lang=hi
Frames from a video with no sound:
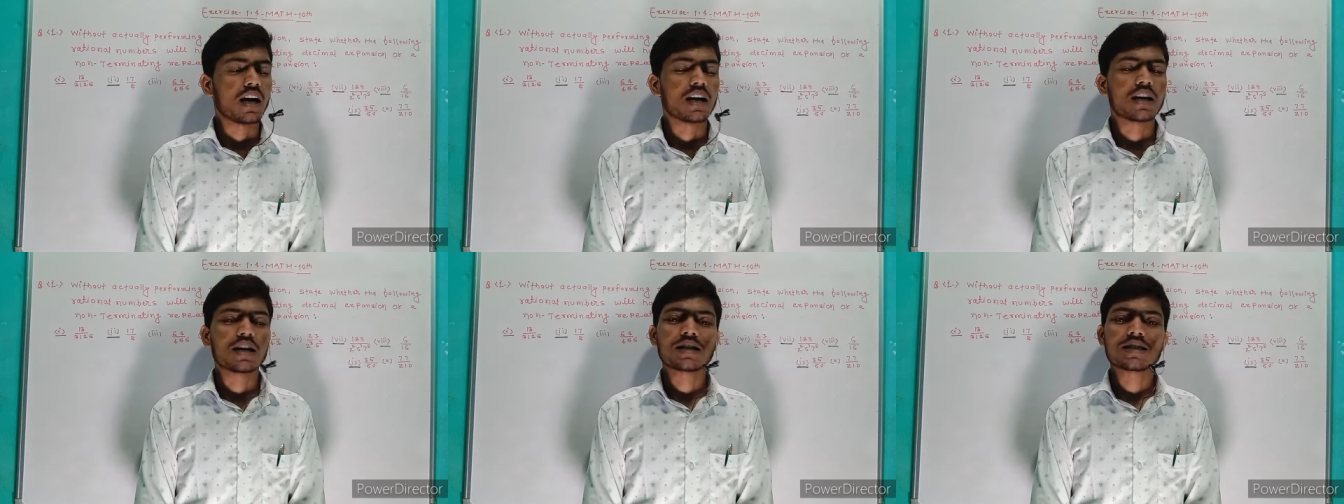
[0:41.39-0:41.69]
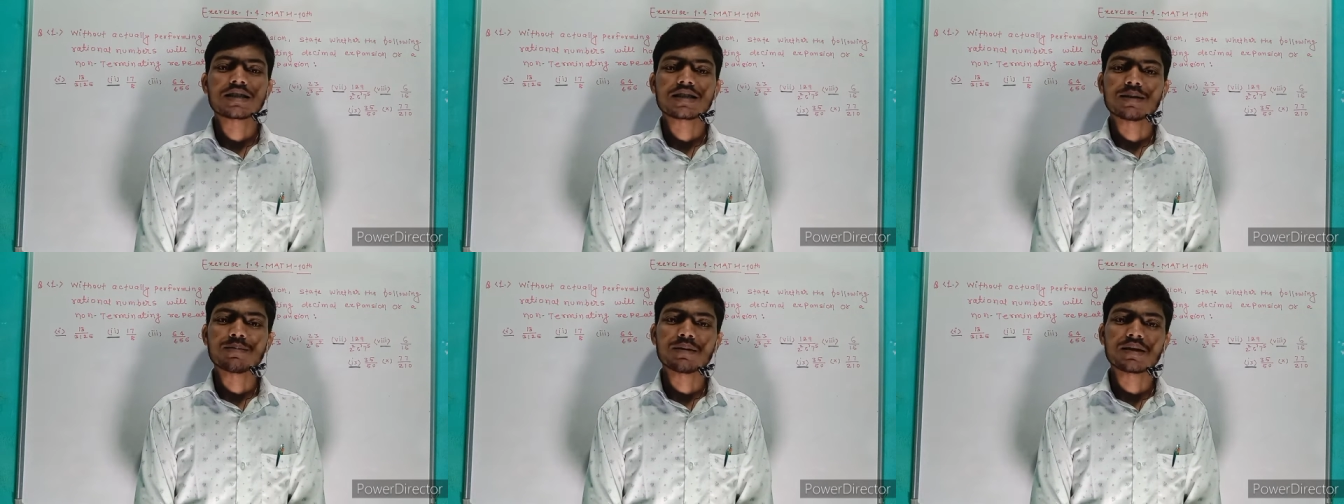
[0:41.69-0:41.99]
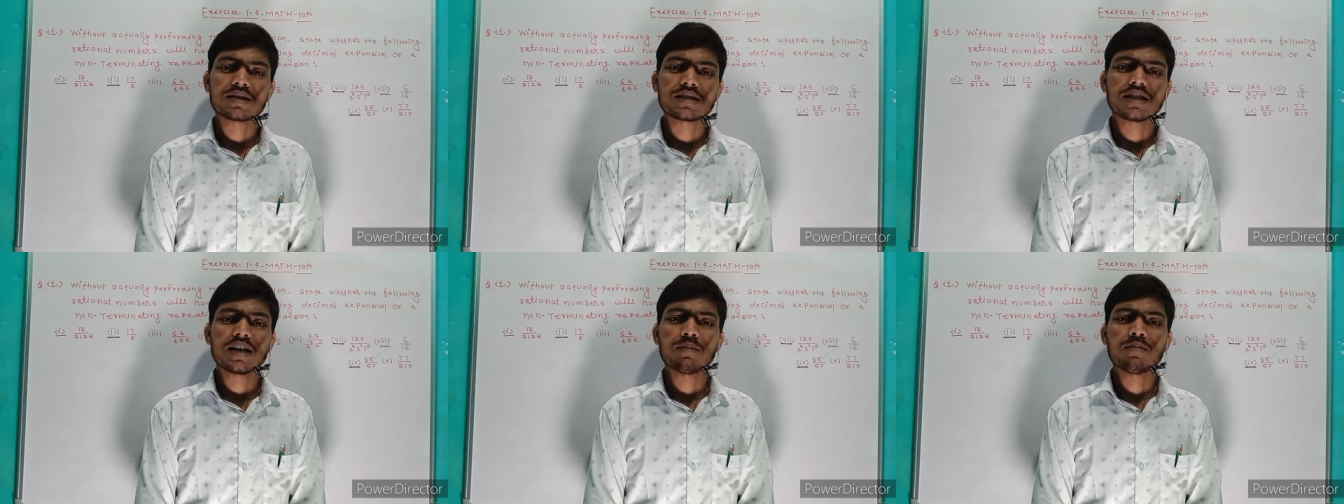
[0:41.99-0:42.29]
अगर
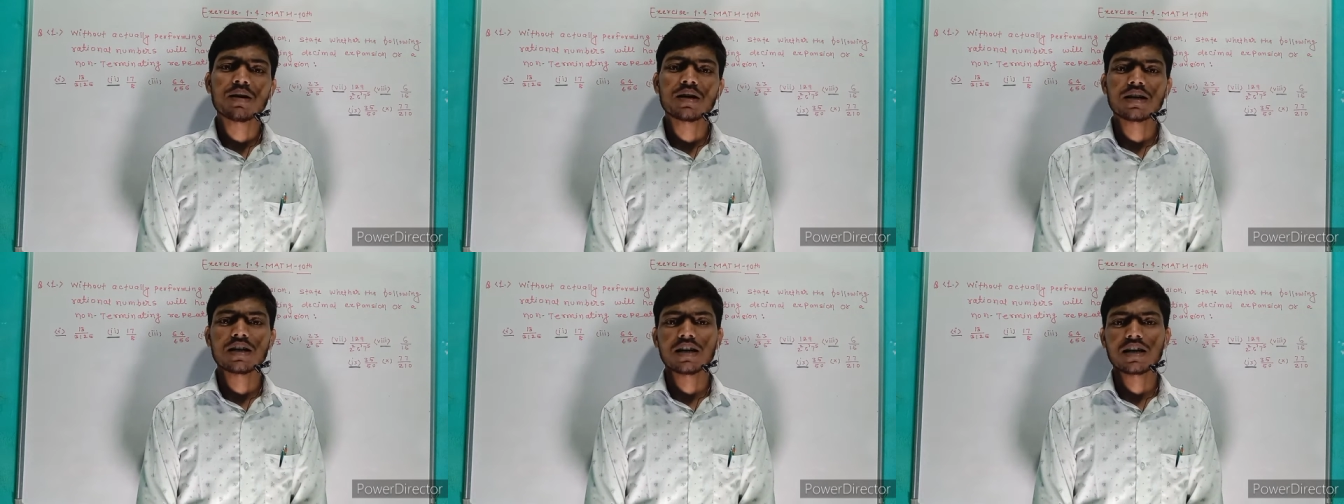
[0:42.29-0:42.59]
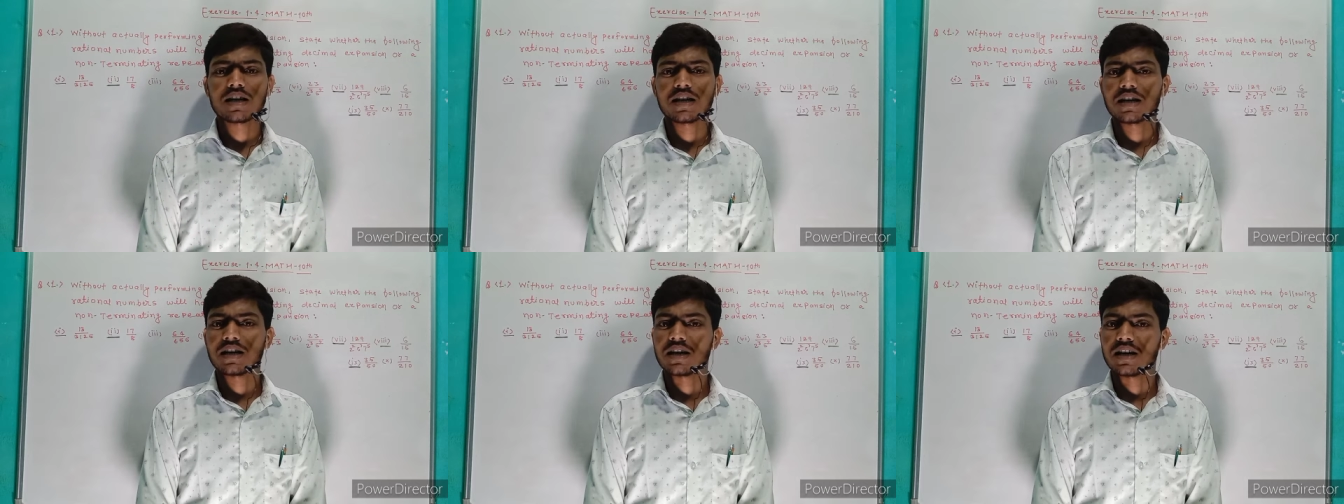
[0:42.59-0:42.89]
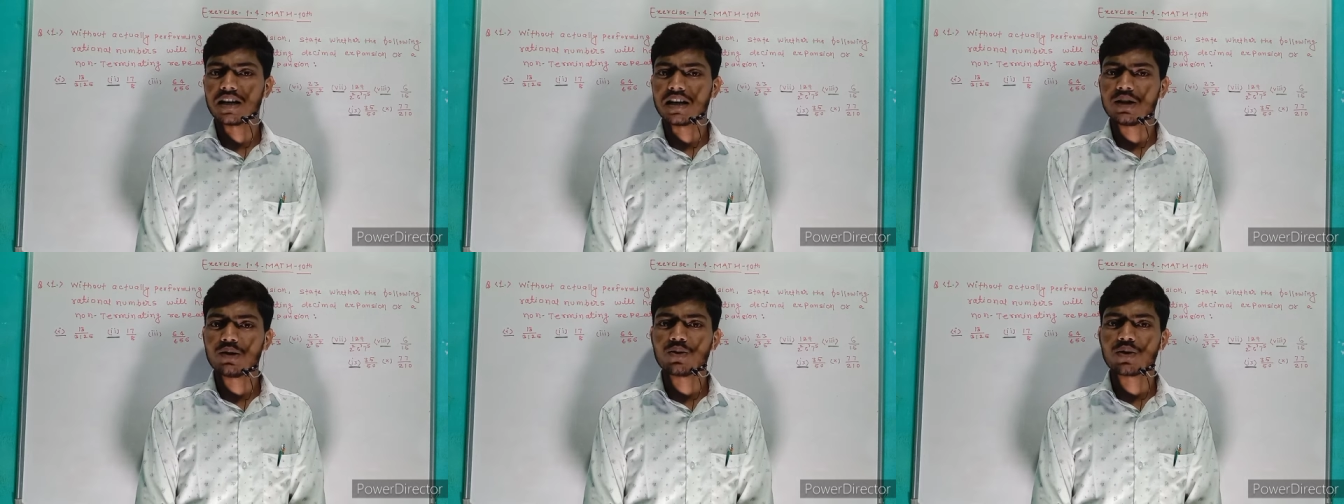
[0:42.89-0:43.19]
समस्या बन कर के
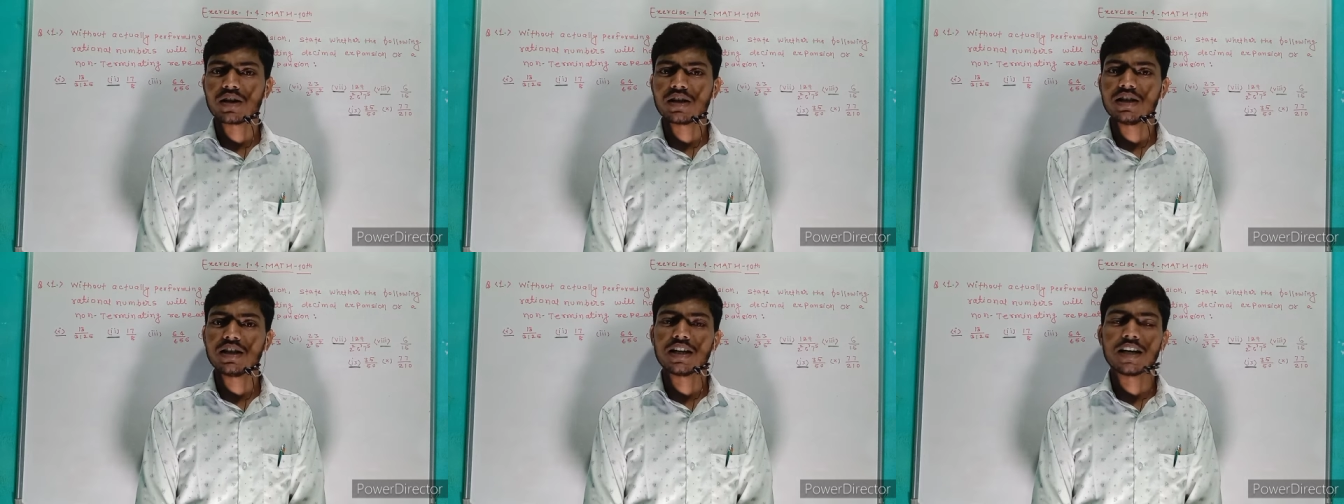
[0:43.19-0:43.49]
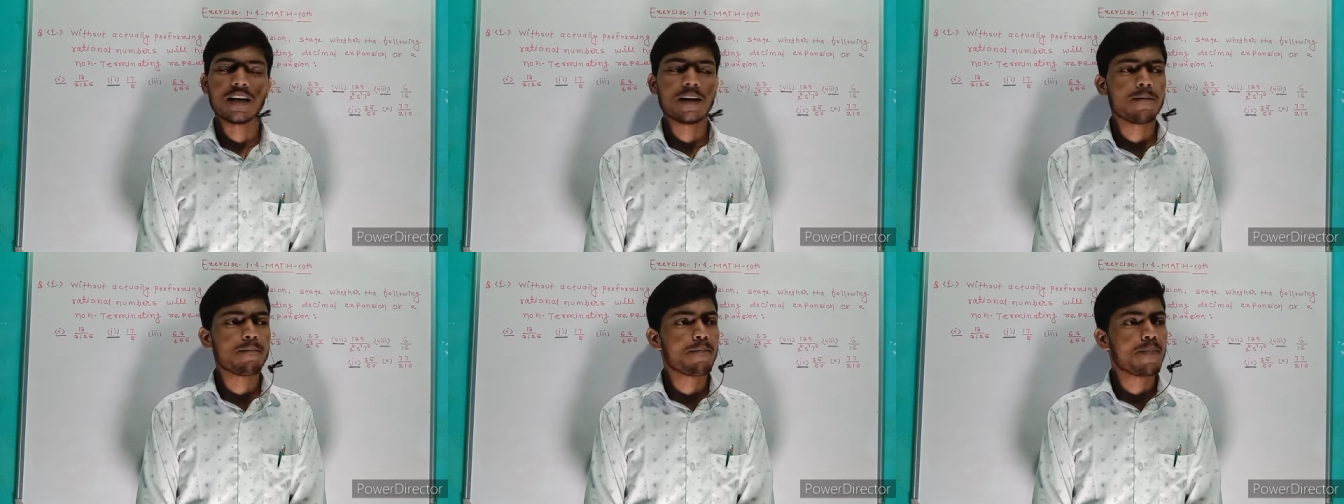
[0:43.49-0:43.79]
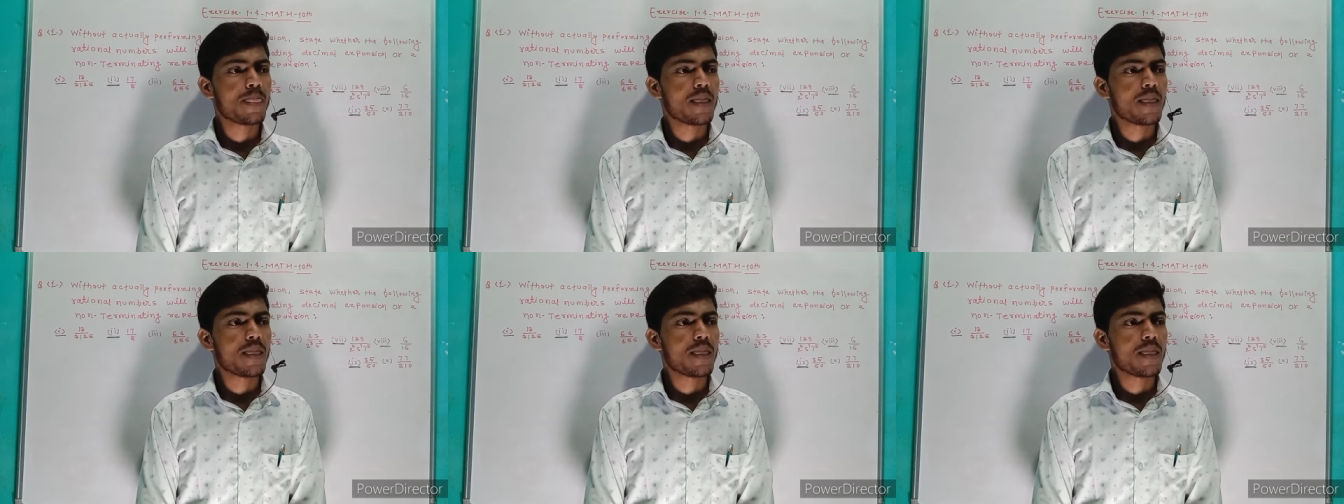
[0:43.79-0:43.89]
खड़ी हो रही है